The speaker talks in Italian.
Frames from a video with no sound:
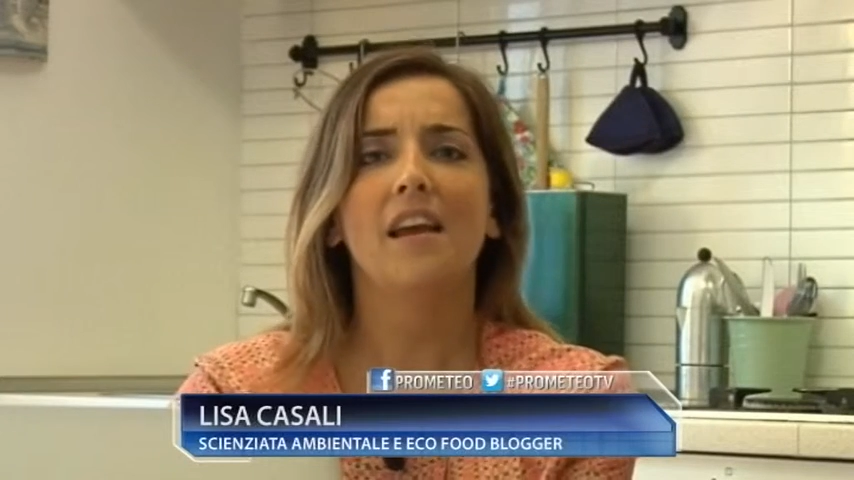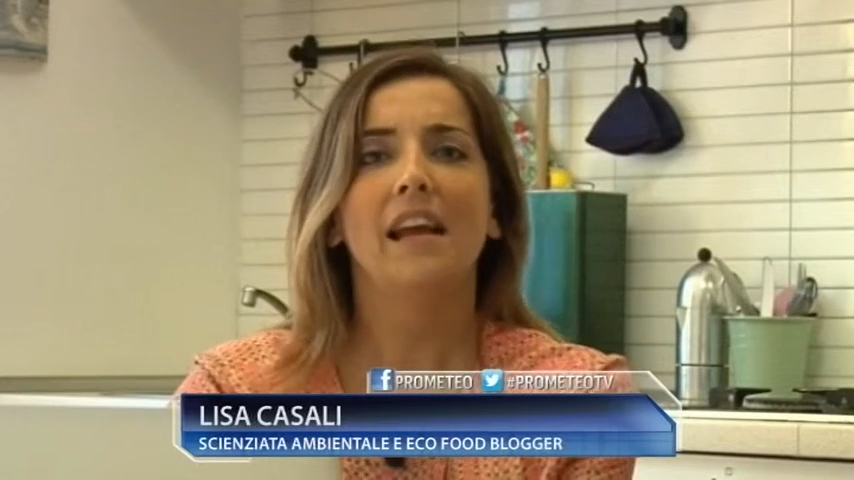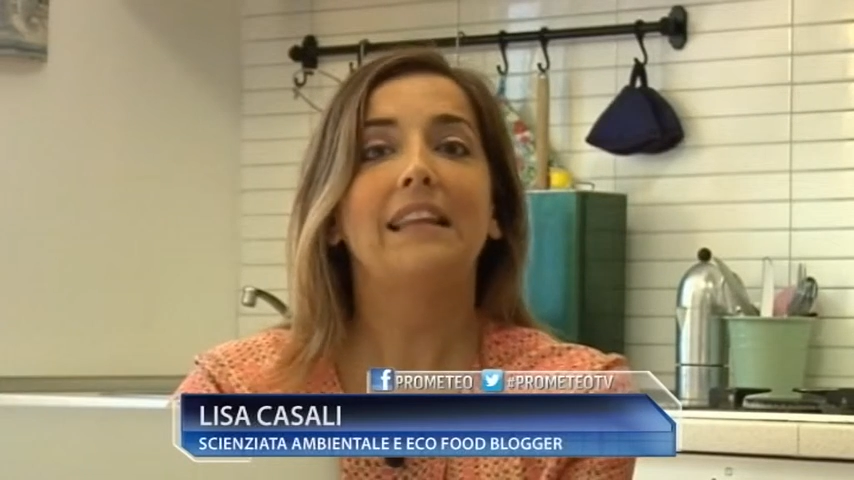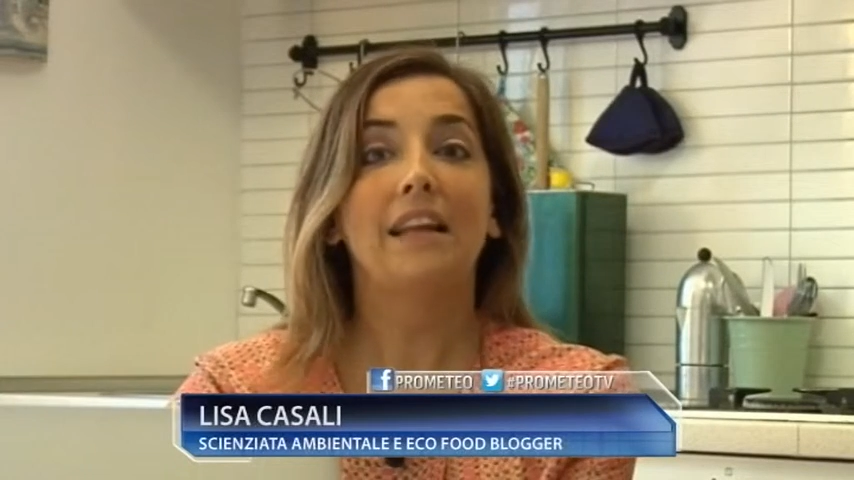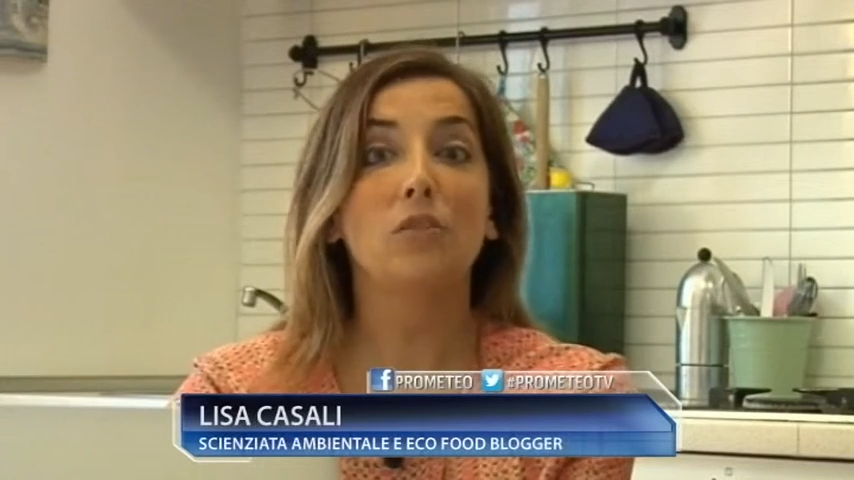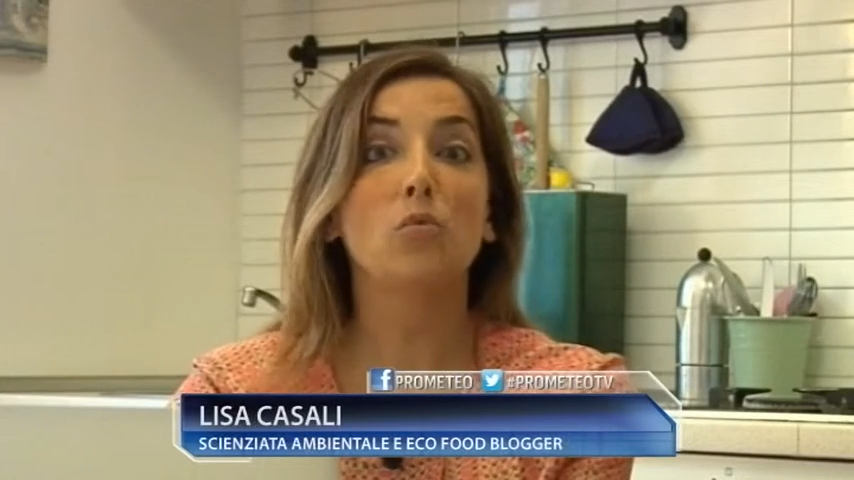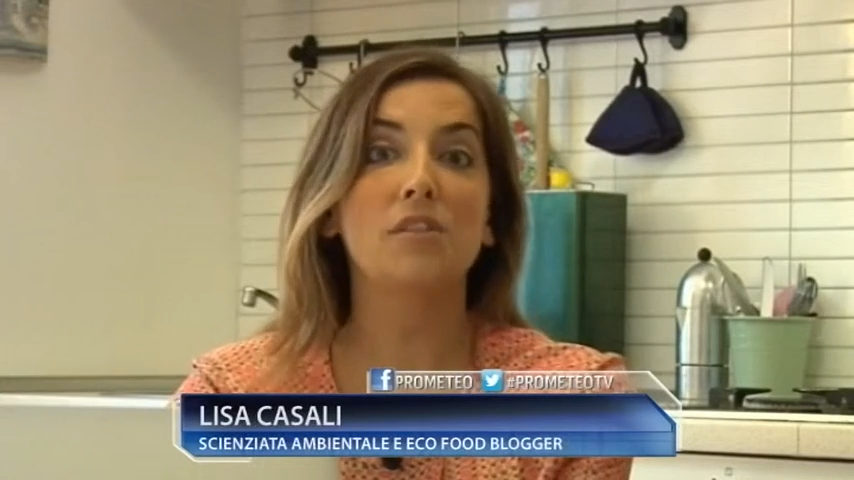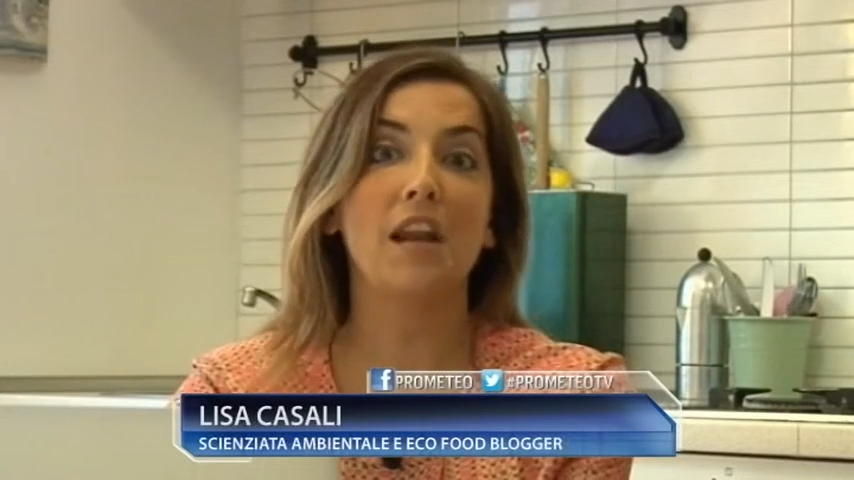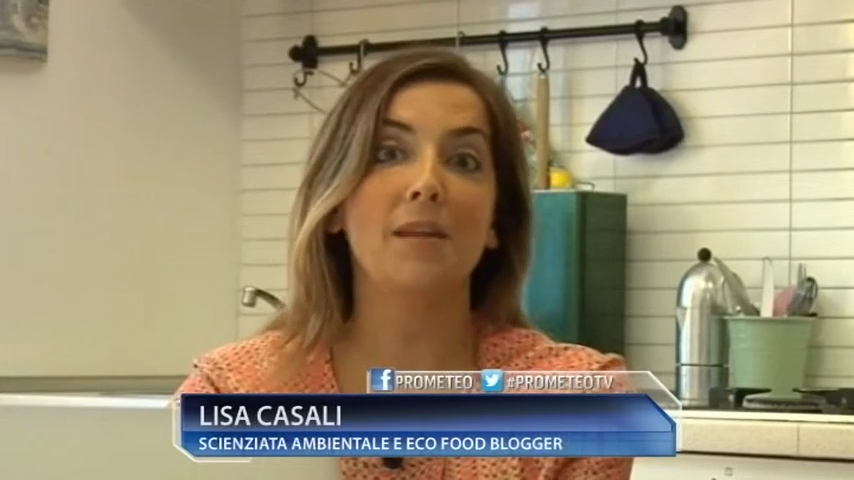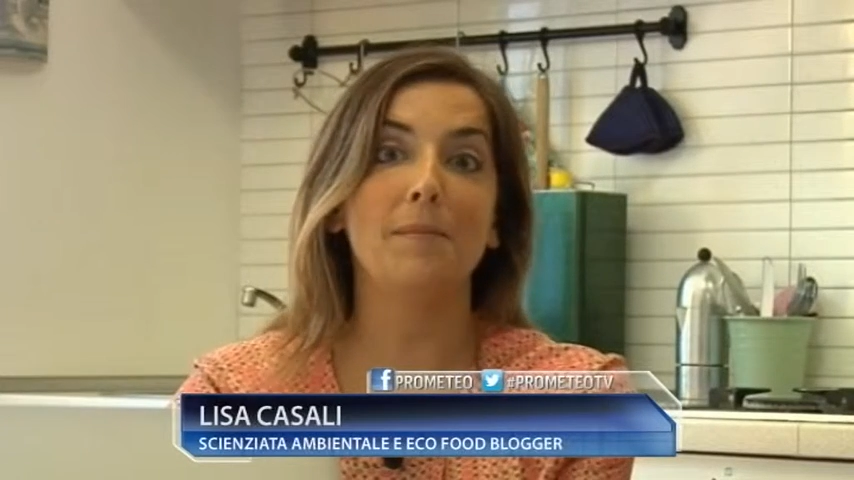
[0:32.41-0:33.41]
e
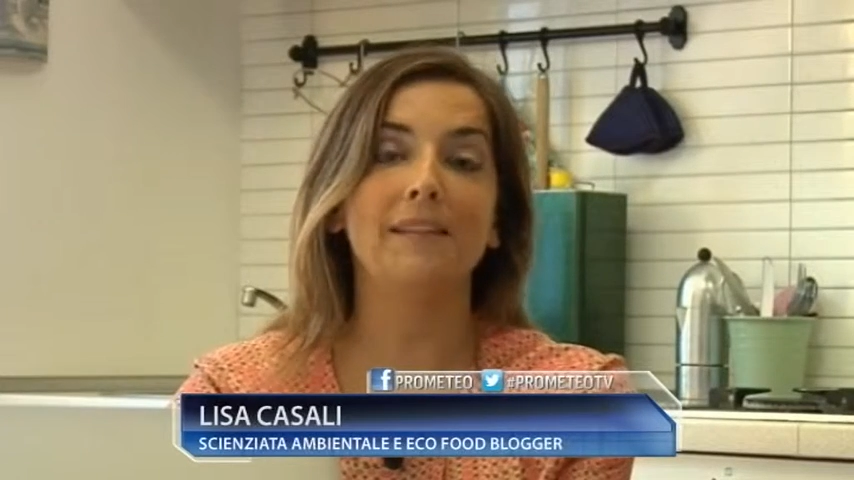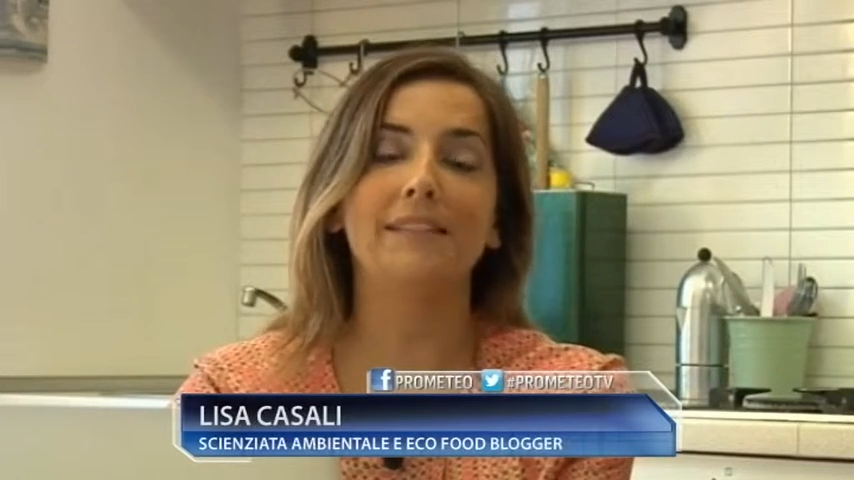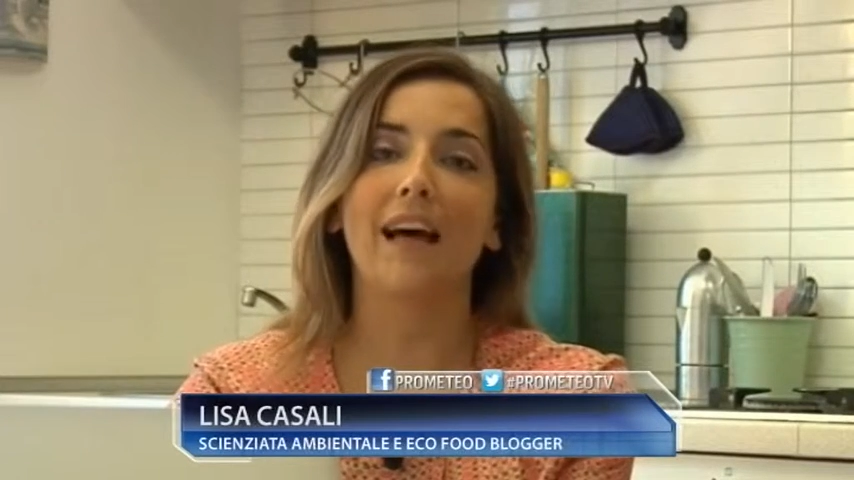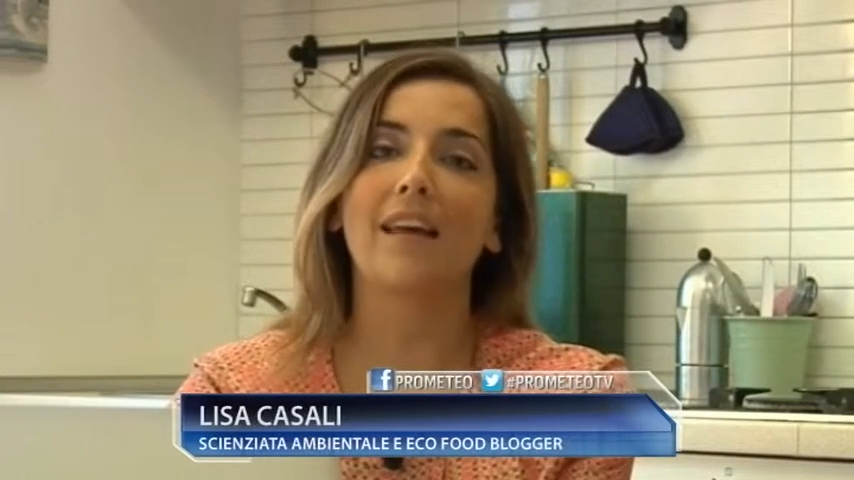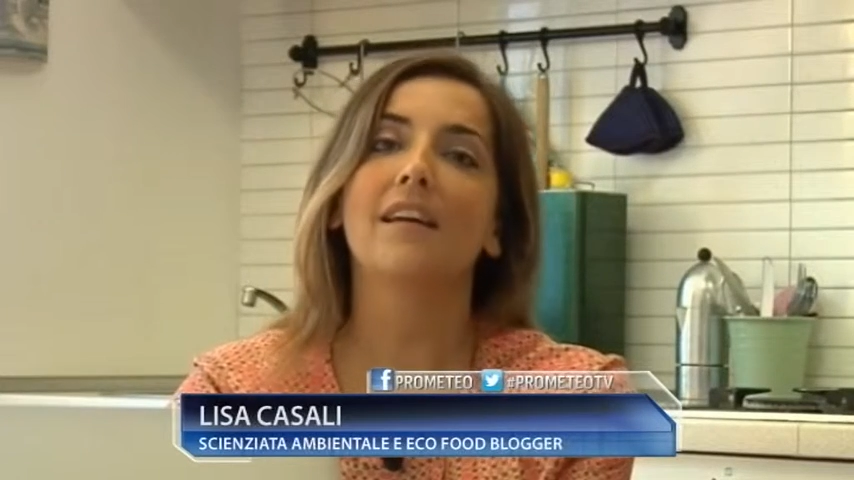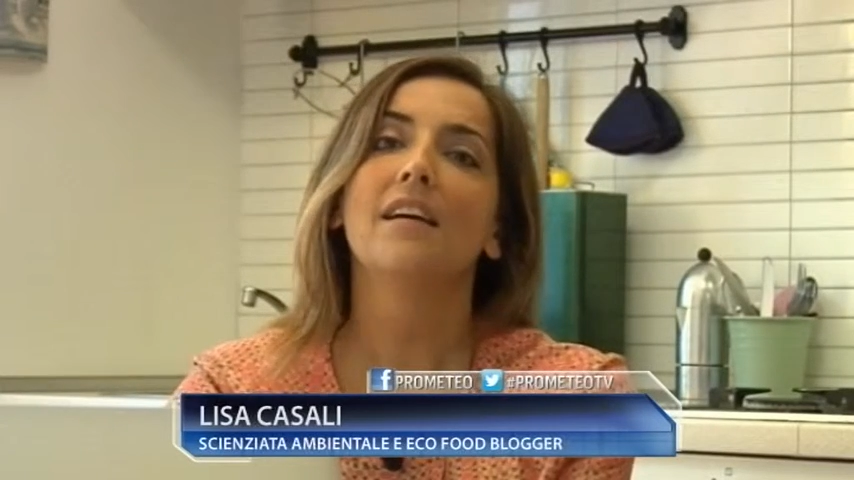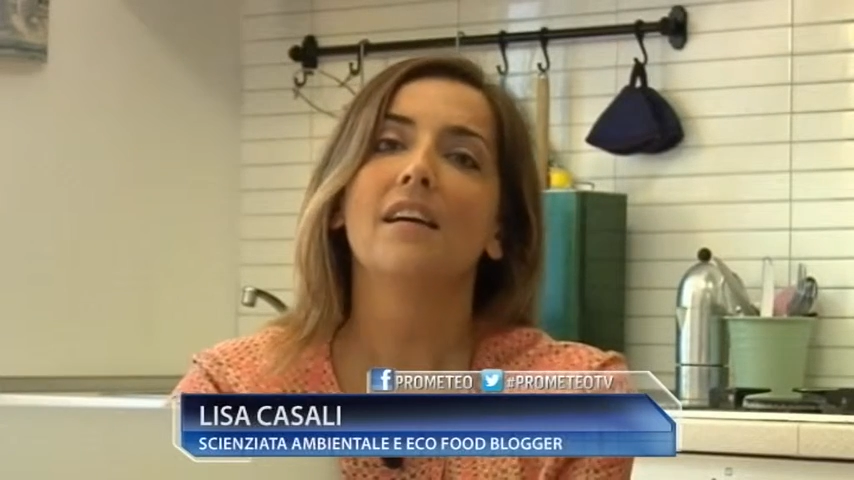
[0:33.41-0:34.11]
dall'industria alimentare.